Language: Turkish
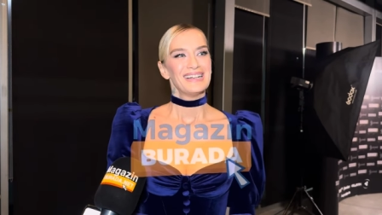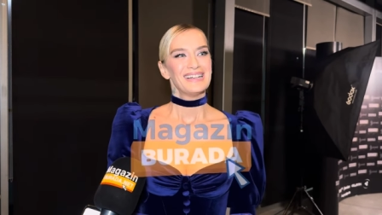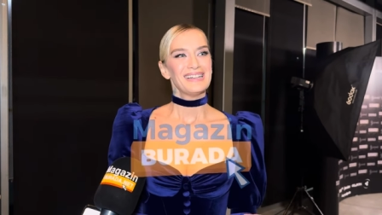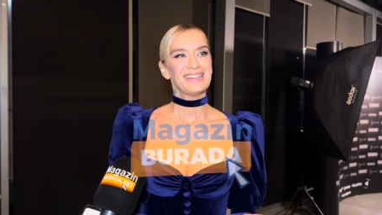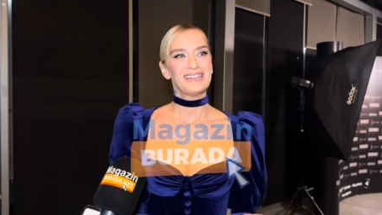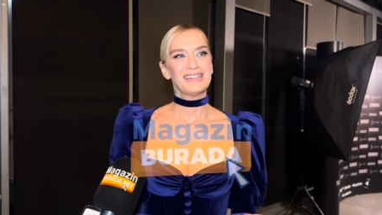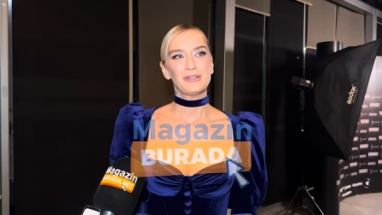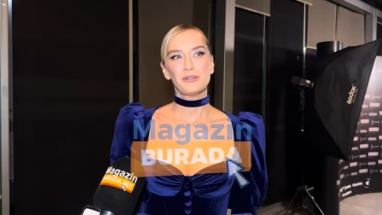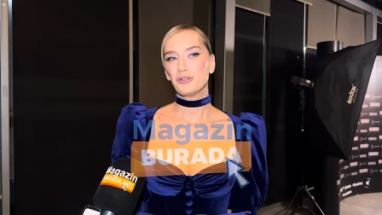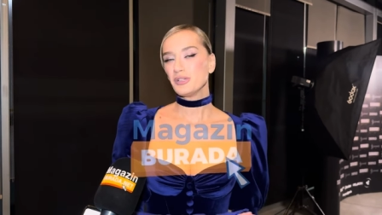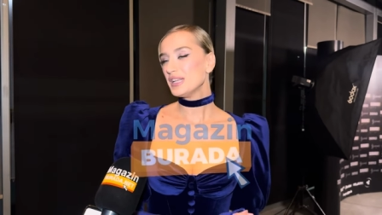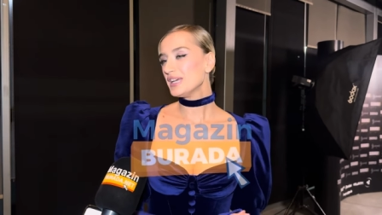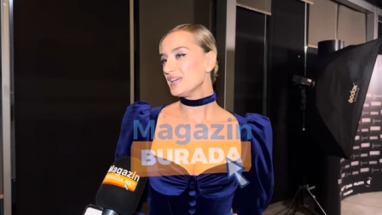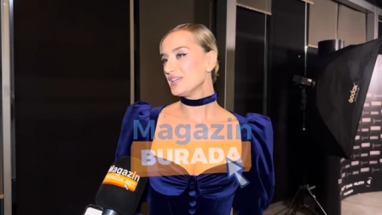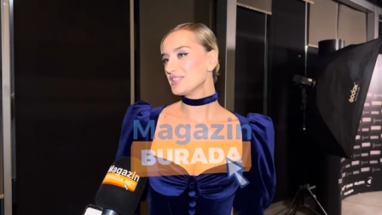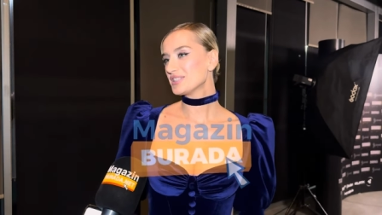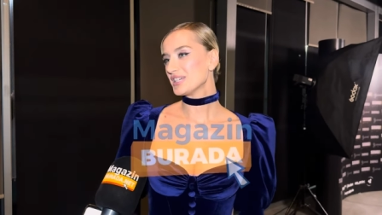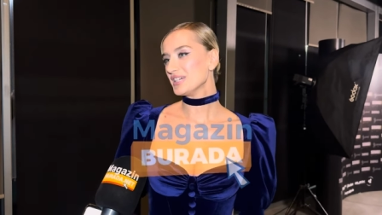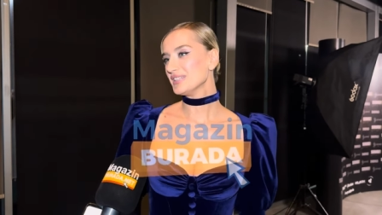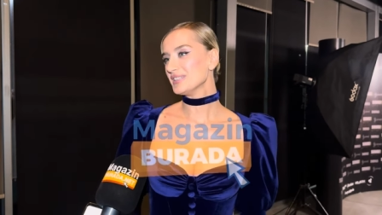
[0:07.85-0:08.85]
Ee, öyle
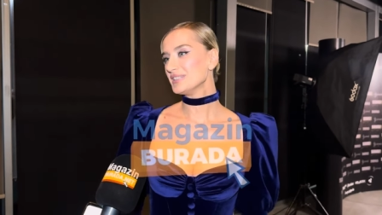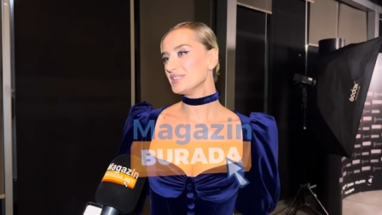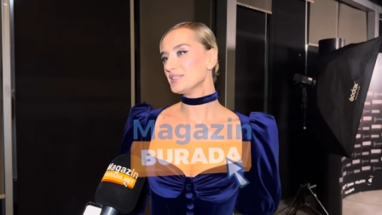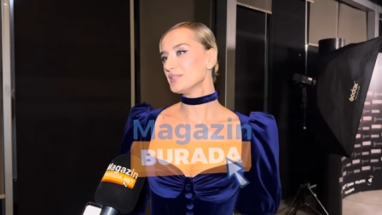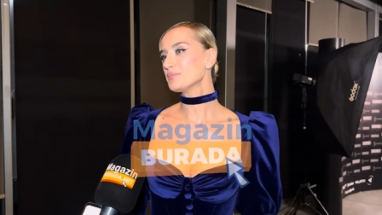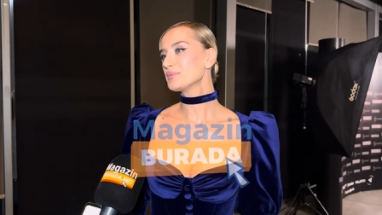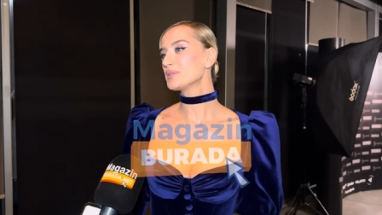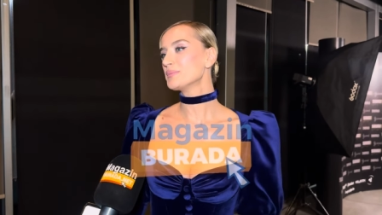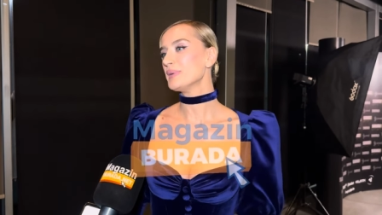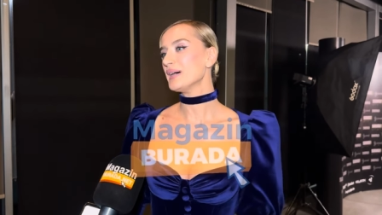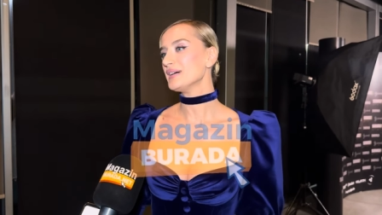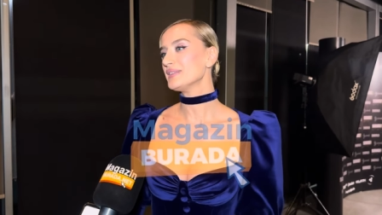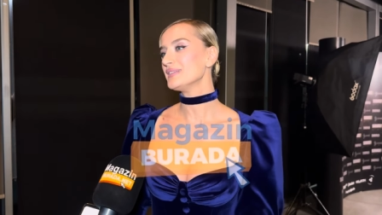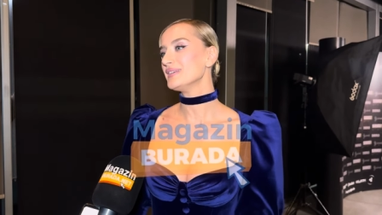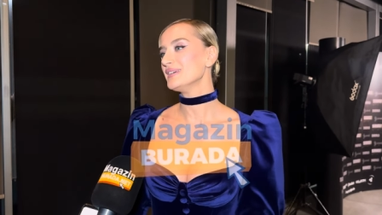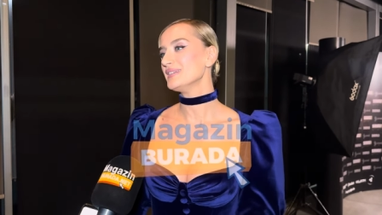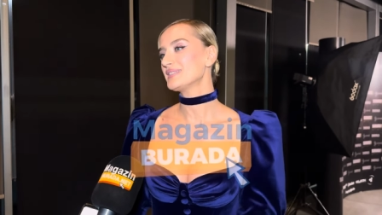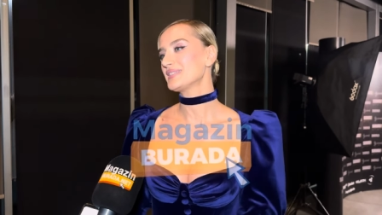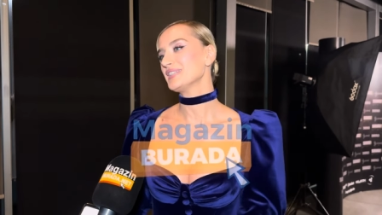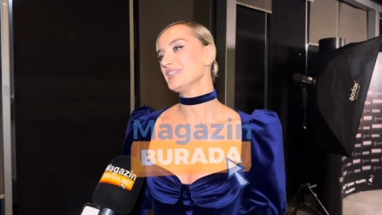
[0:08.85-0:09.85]
heyecanlıydım ki ben
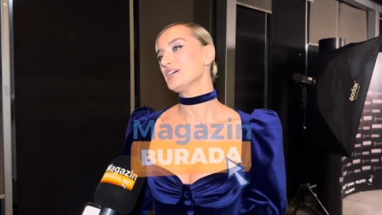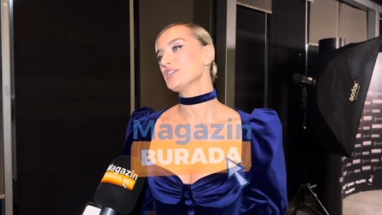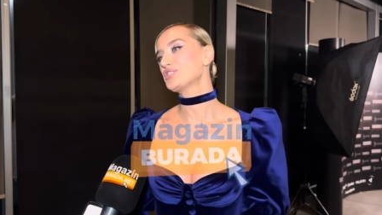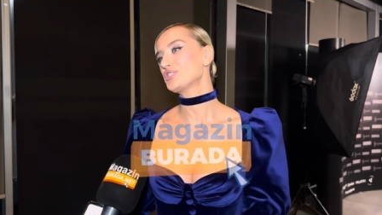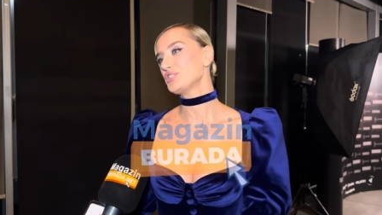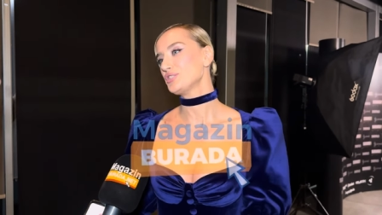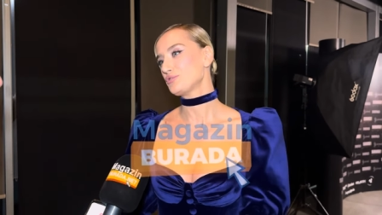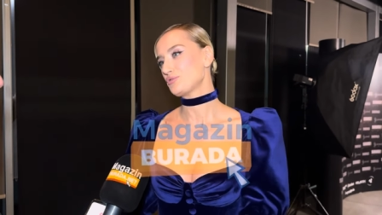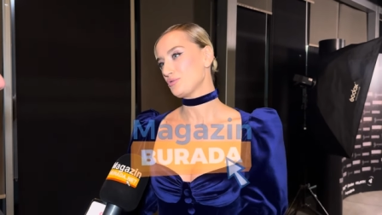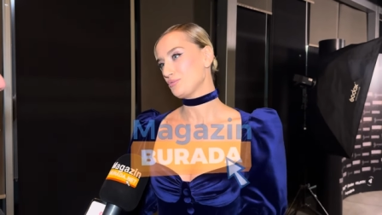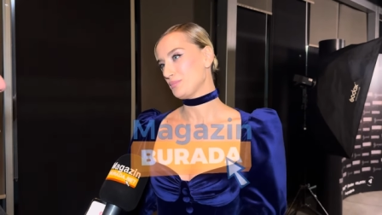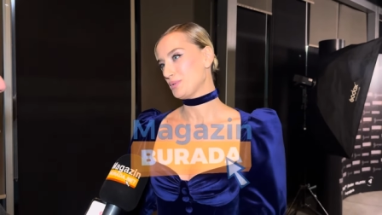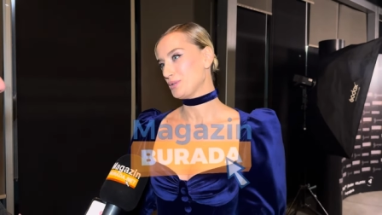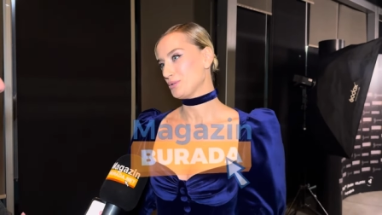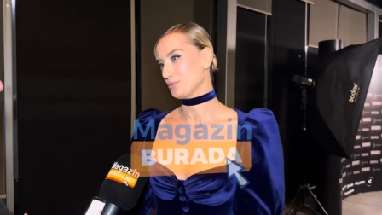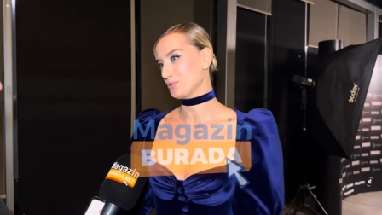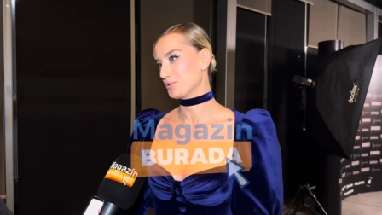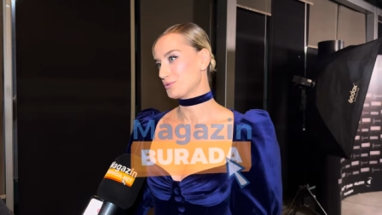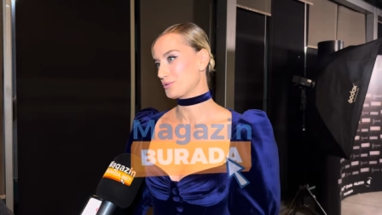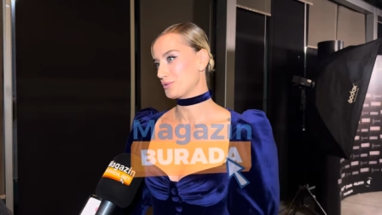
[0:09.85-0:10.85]
e, sanatçıyı
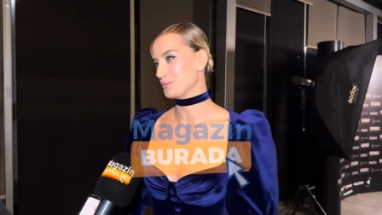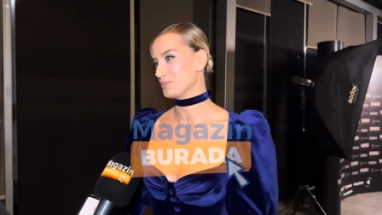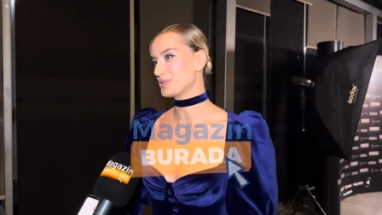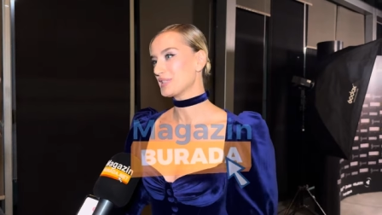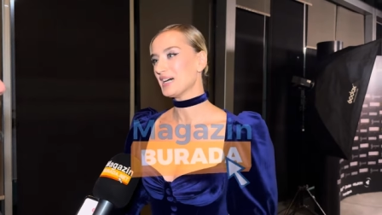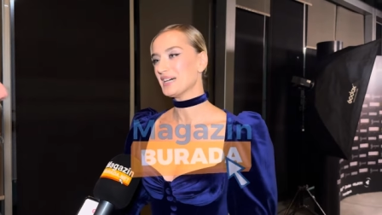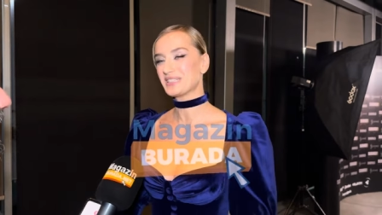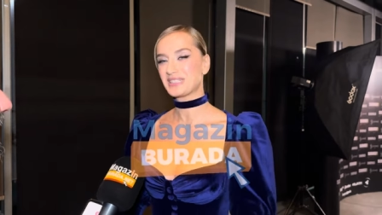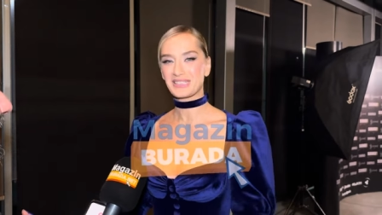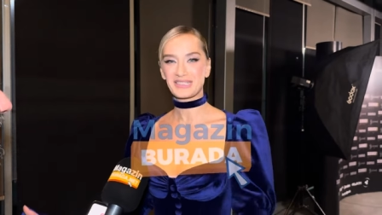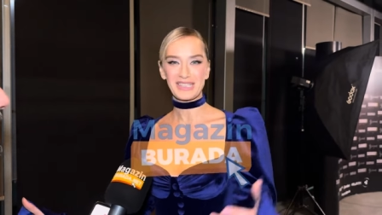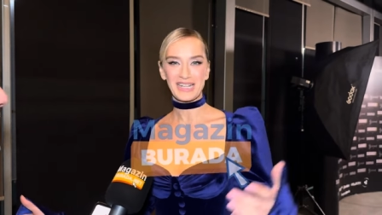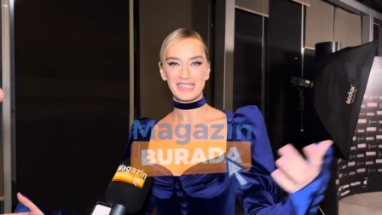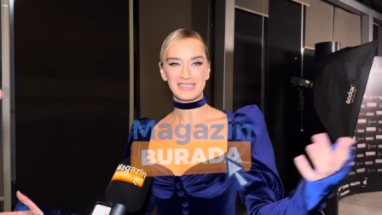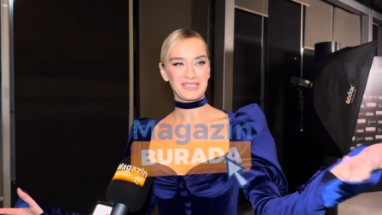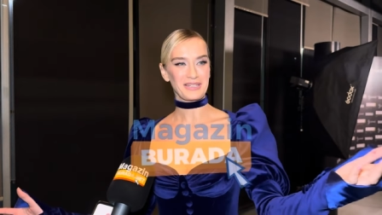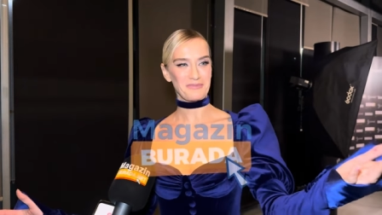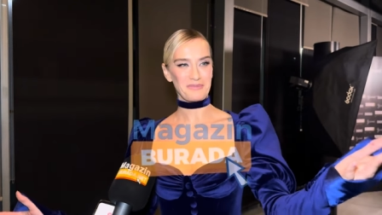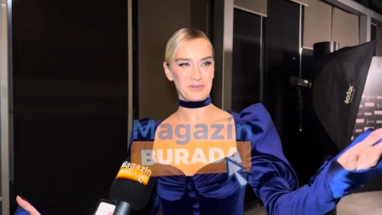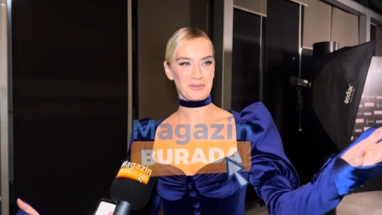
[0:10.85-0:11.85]
sunmayı unuttum. Sadece
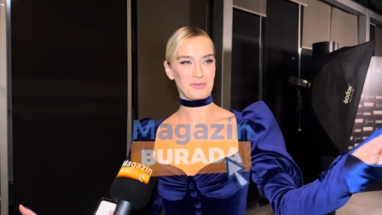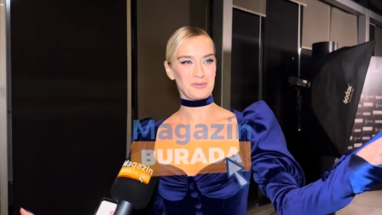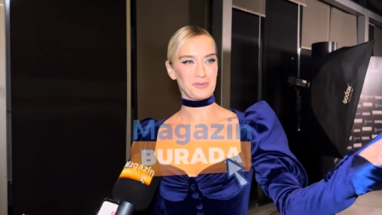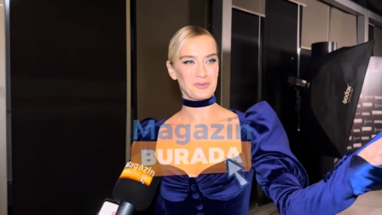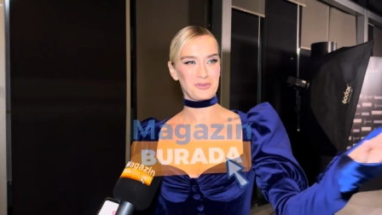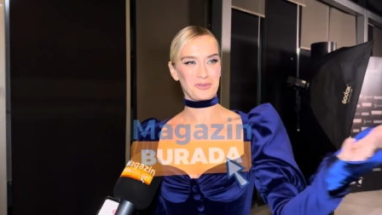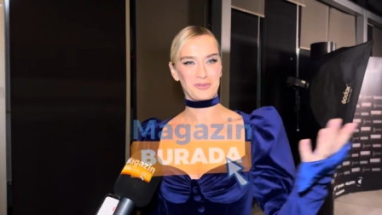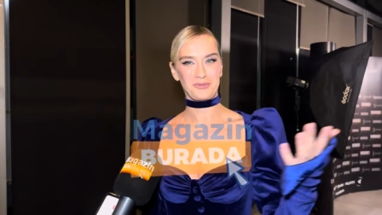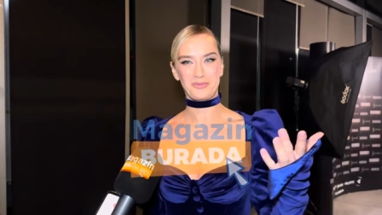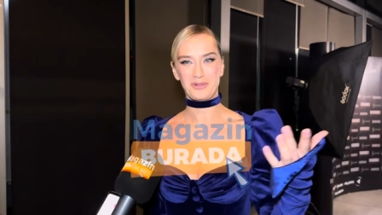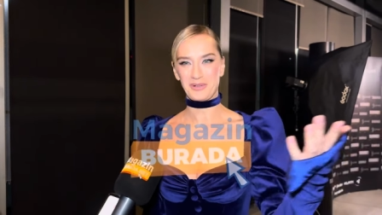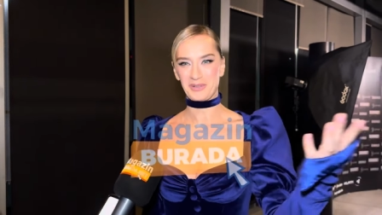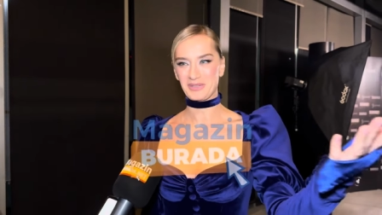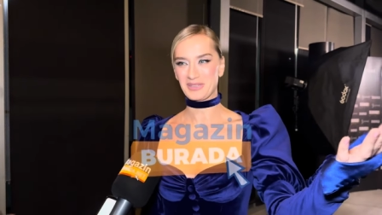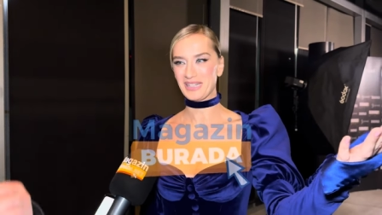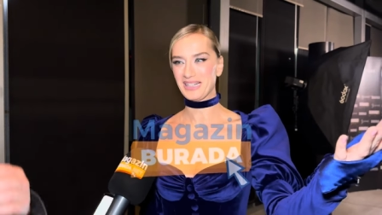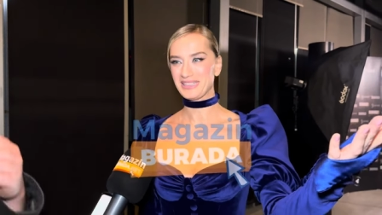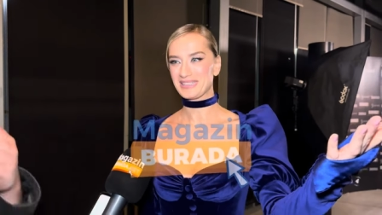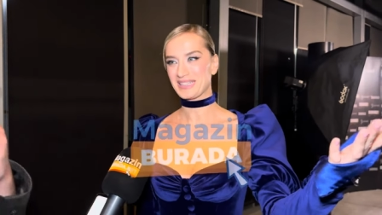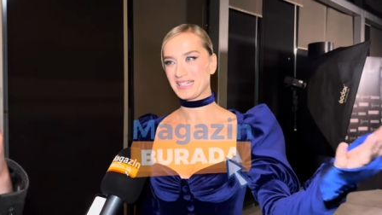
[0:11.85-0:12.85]
Sertab'la konuştum
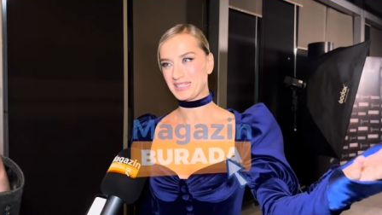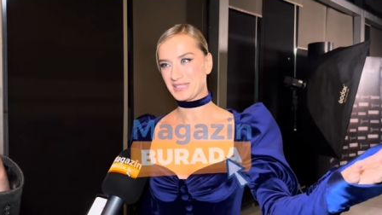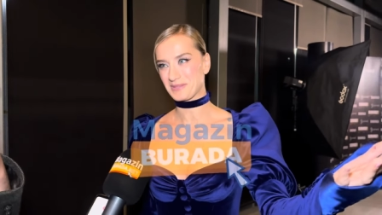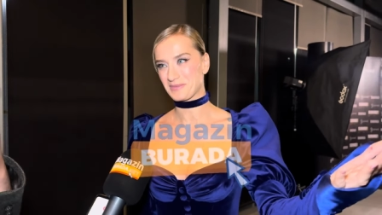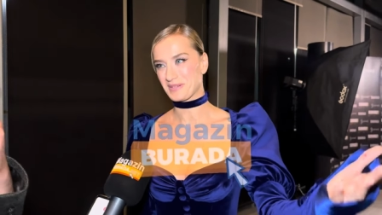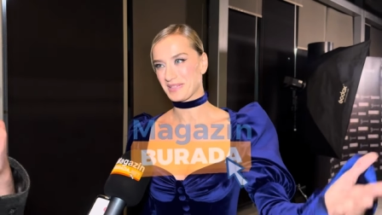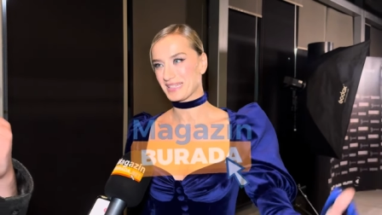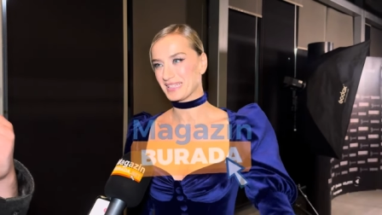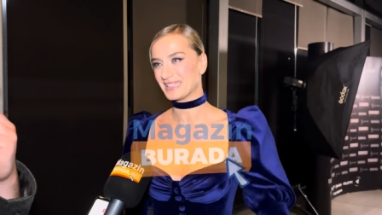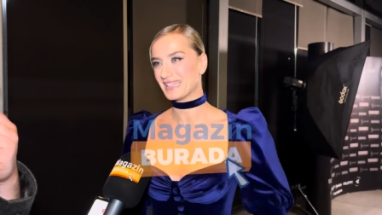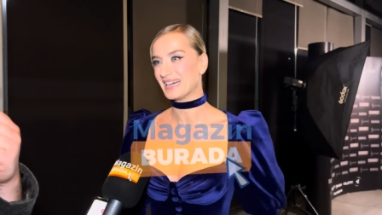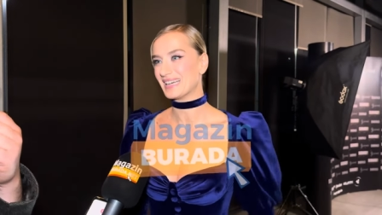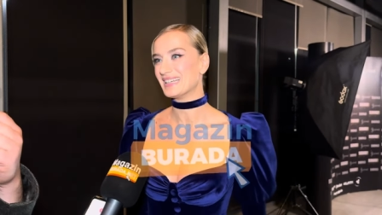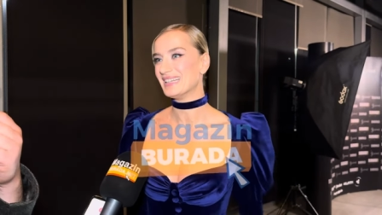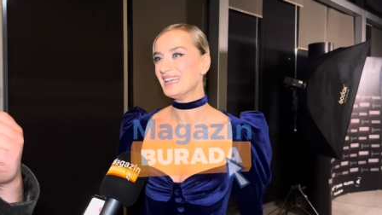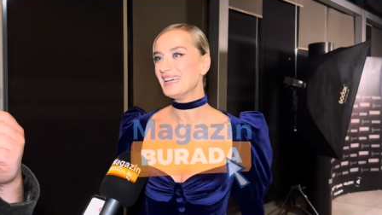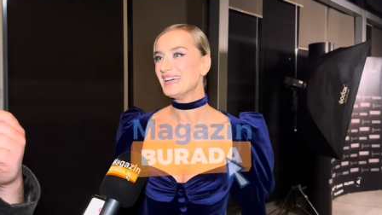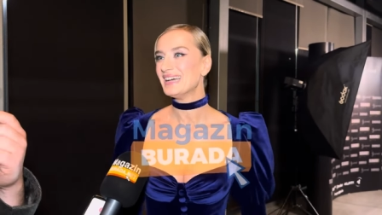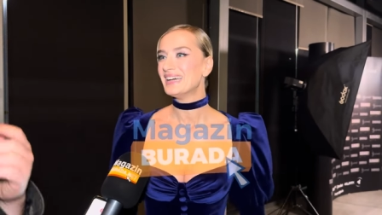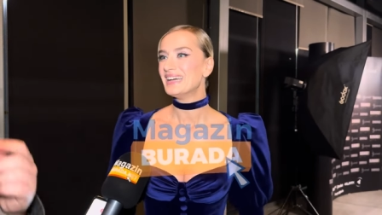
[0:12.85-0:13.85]
orada, Sertab Erener'le.